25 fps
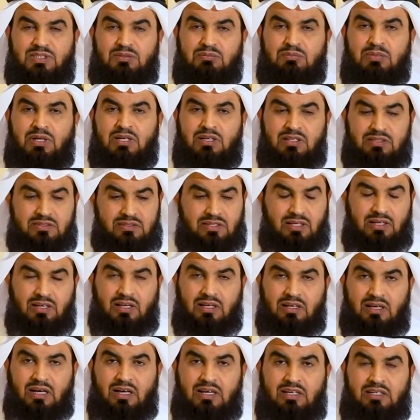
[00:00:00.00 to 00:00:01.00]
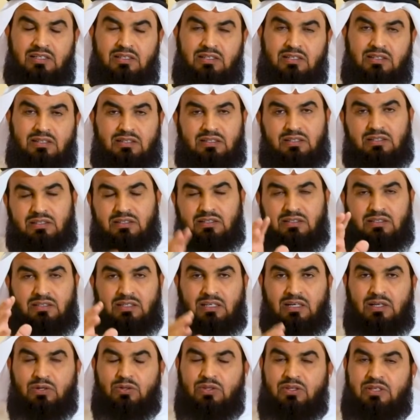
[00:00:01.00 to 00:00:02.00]
مرض صلى قاعدا
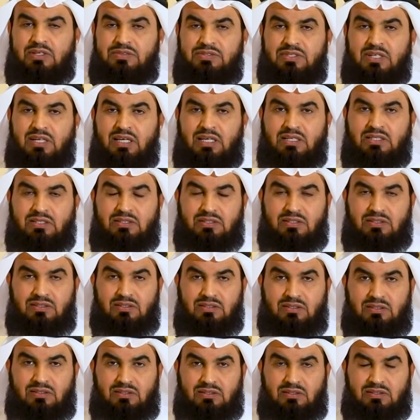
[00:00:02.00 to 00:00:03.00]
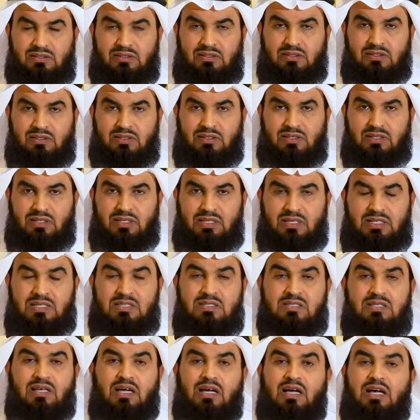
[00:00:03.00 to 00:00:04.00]
يأخذ نفس الأجر
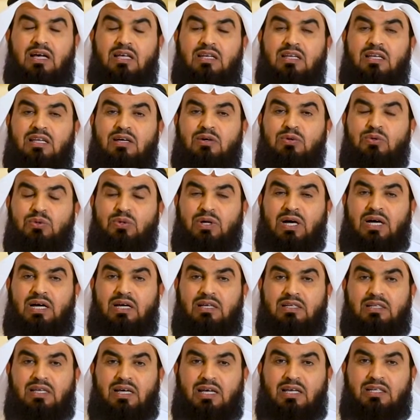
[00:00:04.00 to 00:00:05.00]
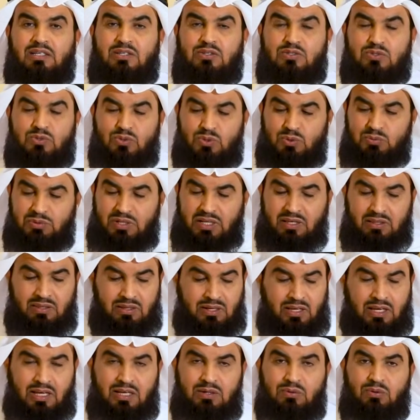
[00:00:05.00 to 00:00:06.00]
إنسان له عادة أن يصوم
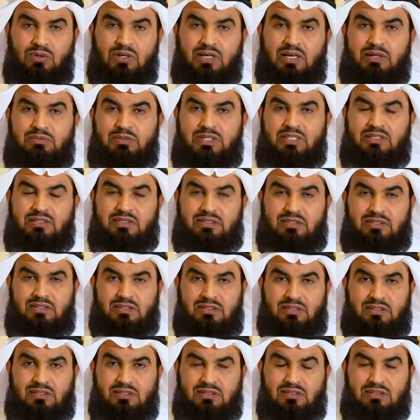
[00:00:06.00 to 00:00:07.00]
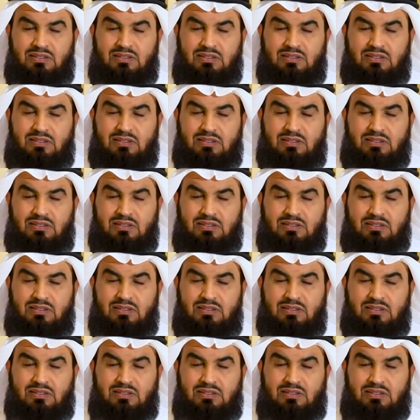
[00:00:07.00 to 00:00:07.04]
الاثنين والخميس